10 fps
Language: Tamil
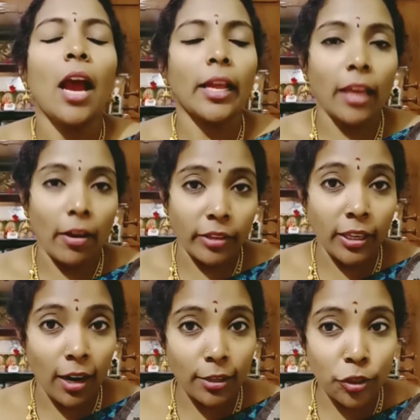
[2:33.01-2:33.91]
அதாவது
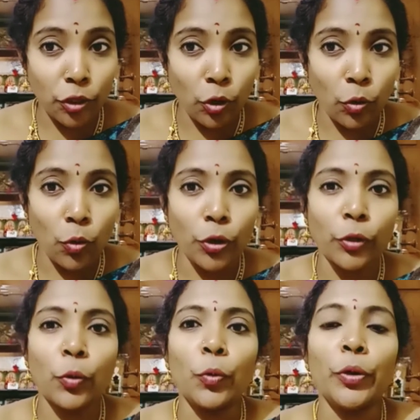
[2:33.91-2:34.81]
கன்றுகளோடு
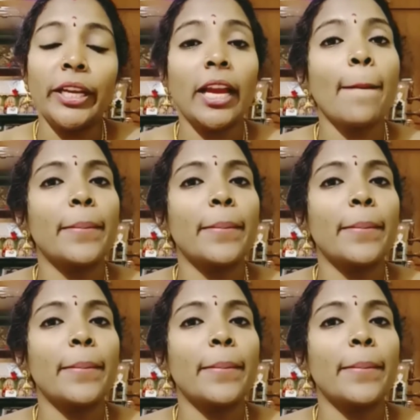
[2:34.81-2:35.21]
கூடிய